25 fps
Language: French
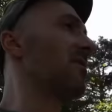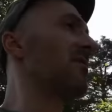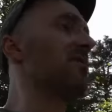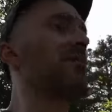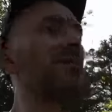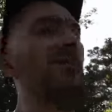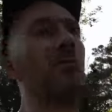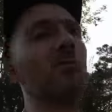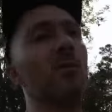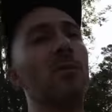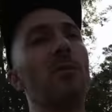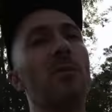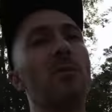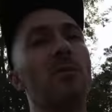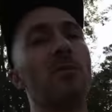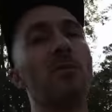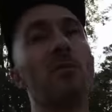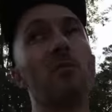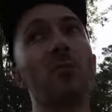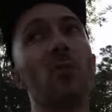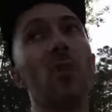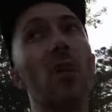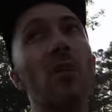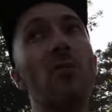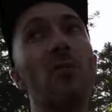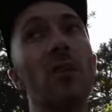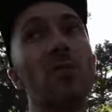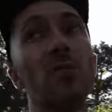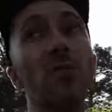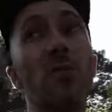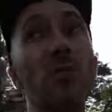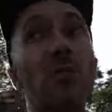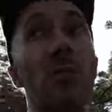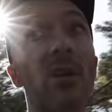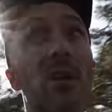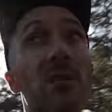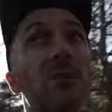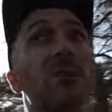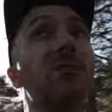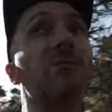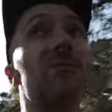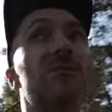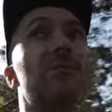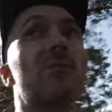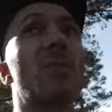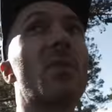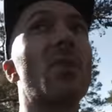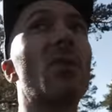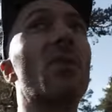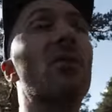Enfin bon, on va trouver. Hein.
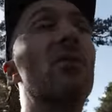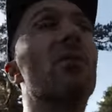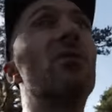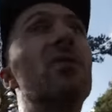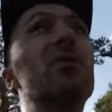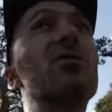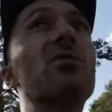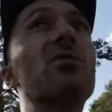On va